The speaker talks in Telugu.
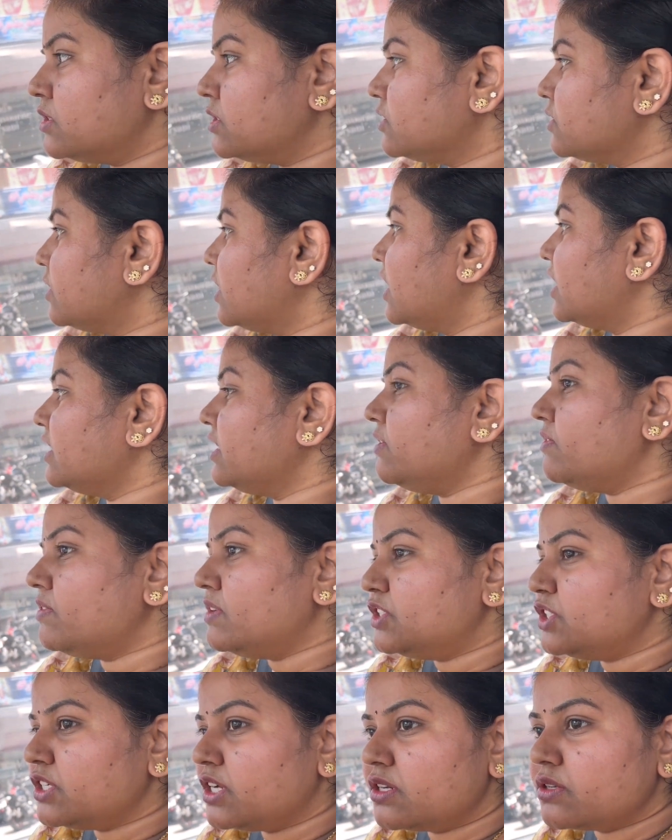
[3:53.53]
సో హనీ
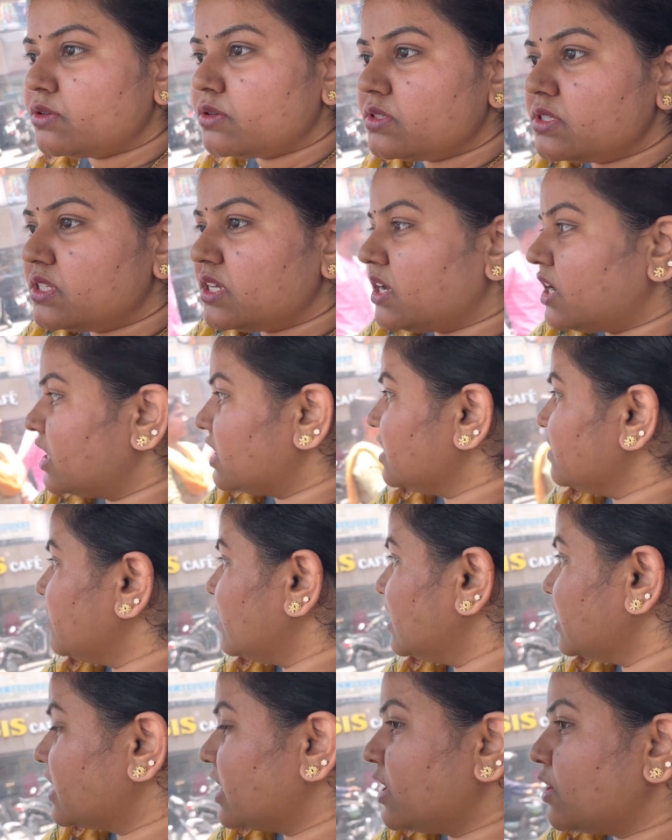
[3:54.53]
విషయానికి వస్తే హనీ
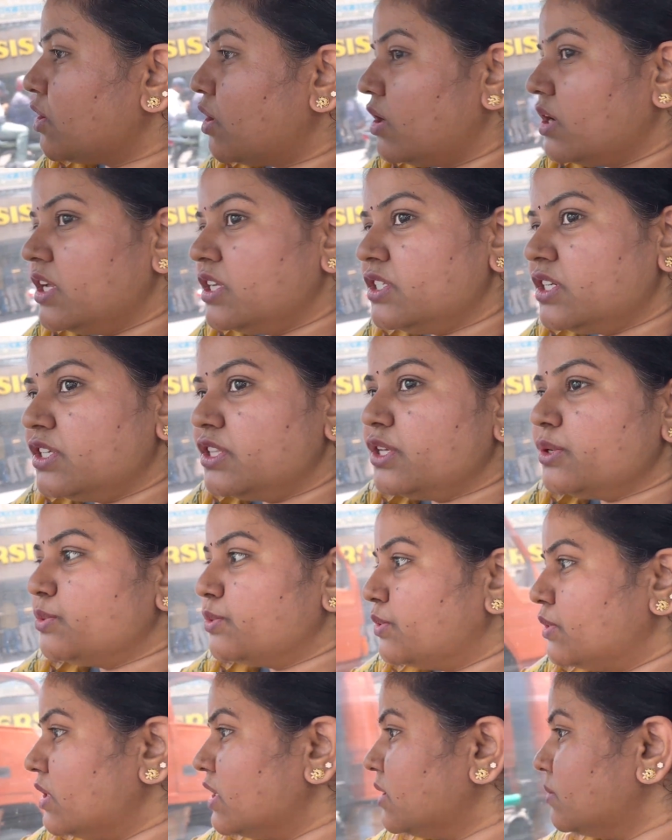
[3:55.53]
వాళ్ళకి కాలేజ్ అయితే
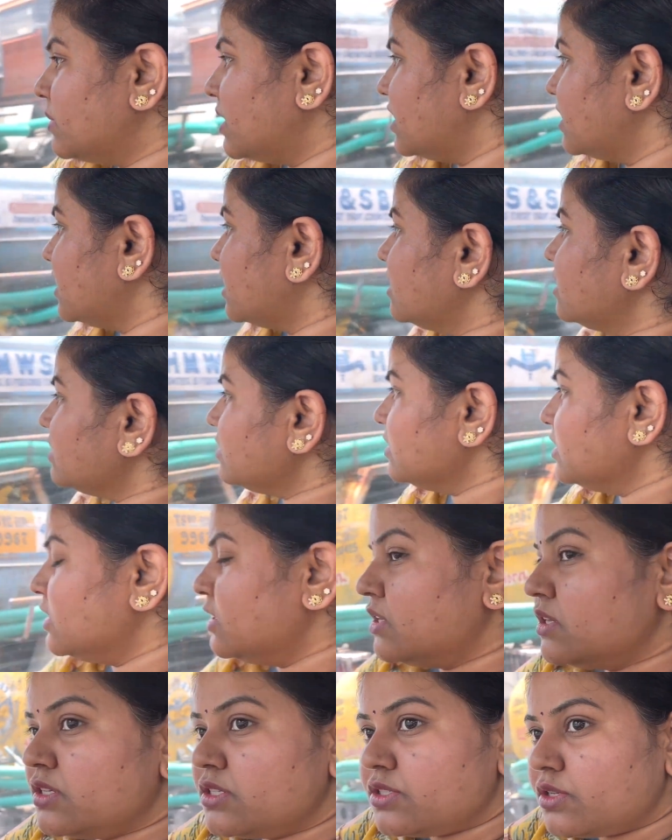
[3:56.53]
ఉందన్నమాట
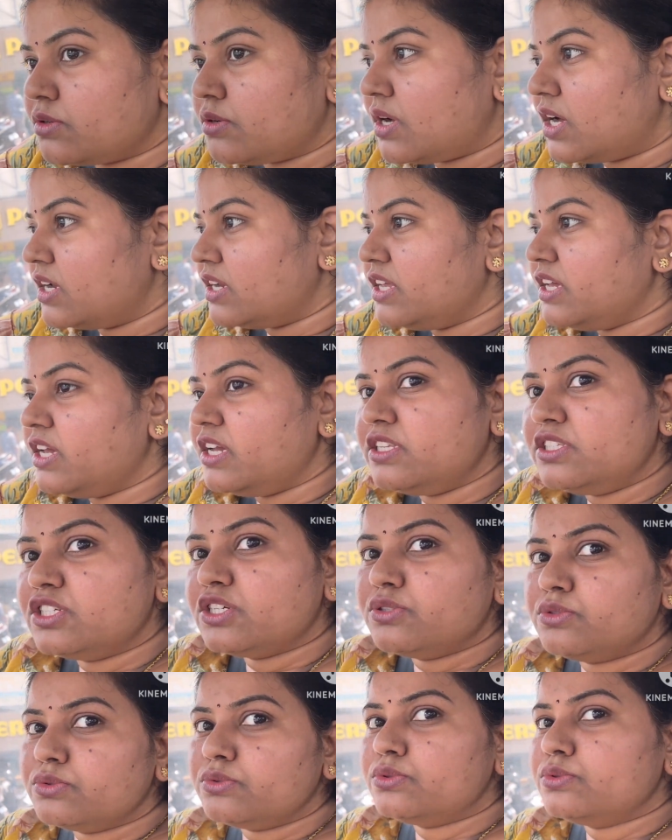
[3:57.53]
సో హనీ ఏం
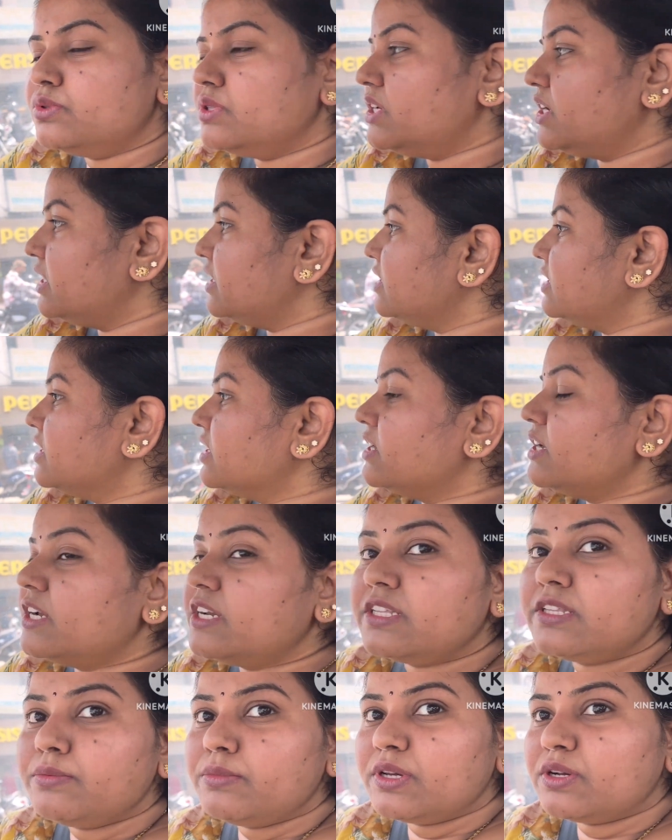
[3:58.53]
చదువుతుంది ఏంటి
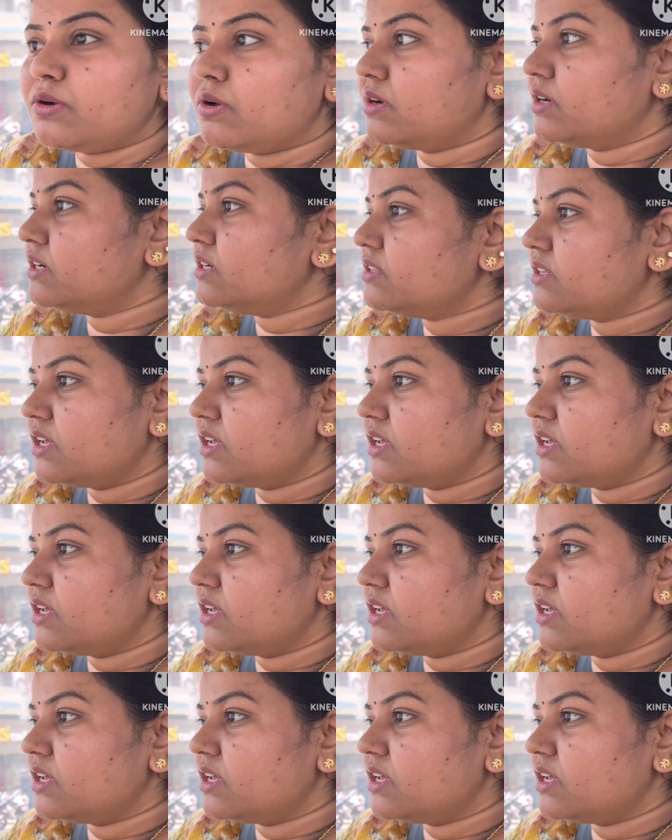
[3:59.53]
అనేది మీకు ఆల్రెడీ